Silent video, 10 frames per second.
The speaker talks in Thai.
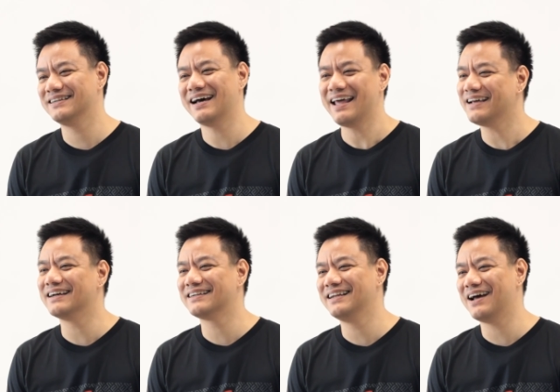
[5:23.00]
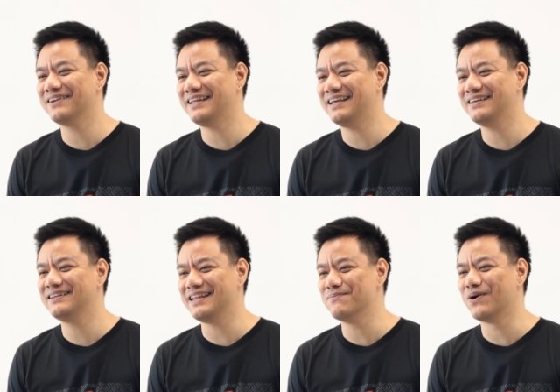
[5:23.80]
คืออะไรเกิดขึ้นแล้ว
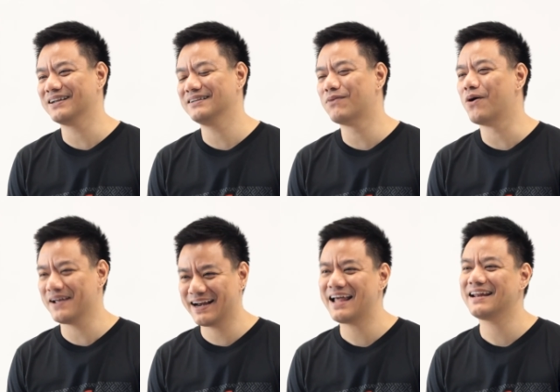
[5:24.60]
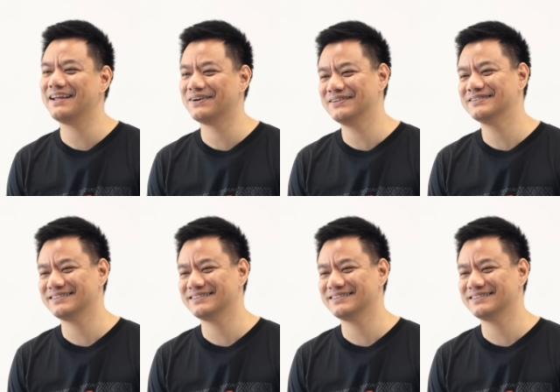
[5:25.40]
ดีหมดมองไปข้างหน้าอย่างเดียว